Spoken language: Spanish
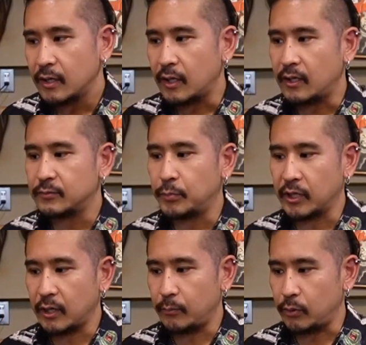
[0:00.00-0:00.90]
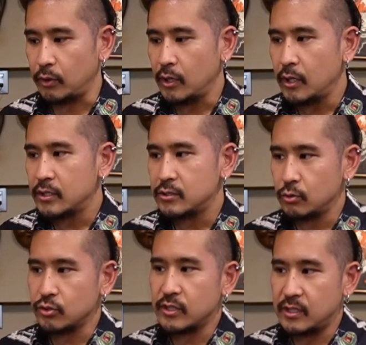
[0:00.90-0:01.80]
que es, por ejemplo, si
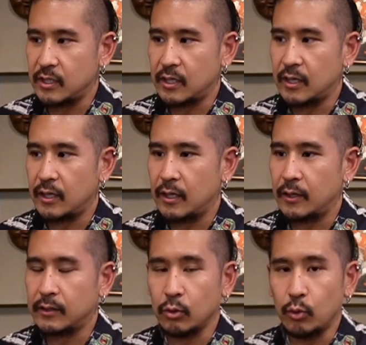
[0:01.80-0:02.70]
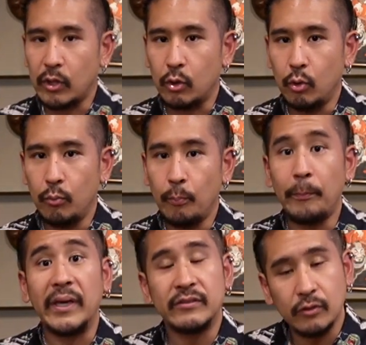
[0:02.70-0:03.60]
uno se quiere tatuar un
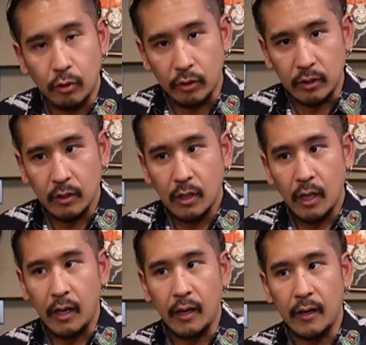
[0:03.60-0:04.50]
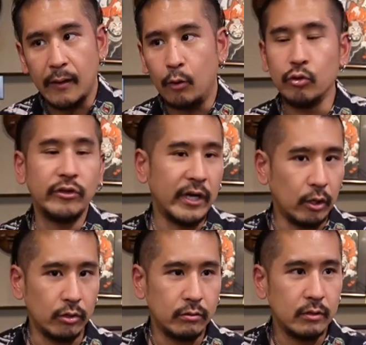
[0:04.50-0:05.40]
pez koi, eh, un
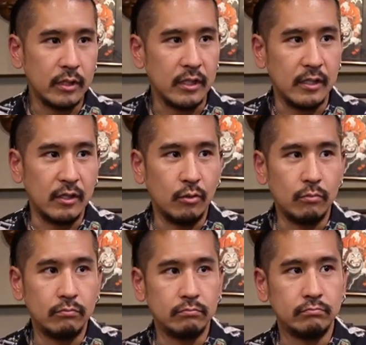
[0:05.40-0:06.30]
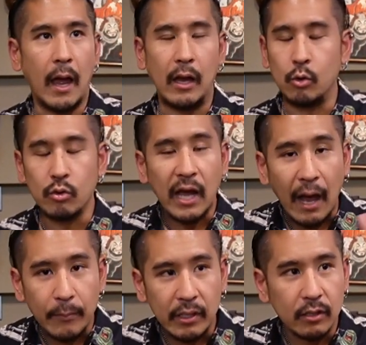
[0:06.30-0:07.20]
dragón y un, algún
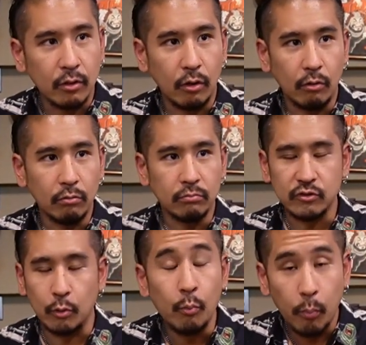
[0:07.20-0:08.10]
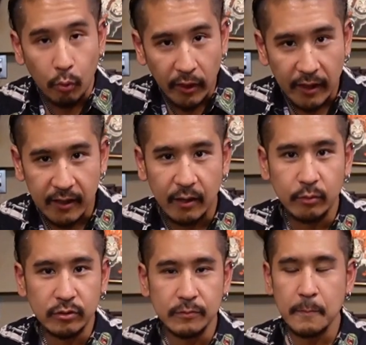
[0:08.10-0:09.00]
kami o un buda,
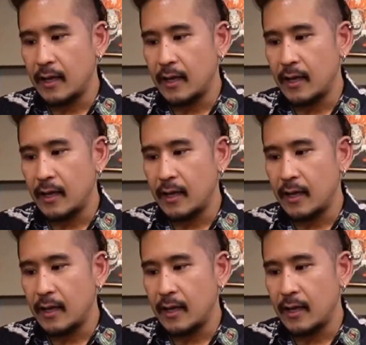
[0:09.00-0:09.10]
digamos,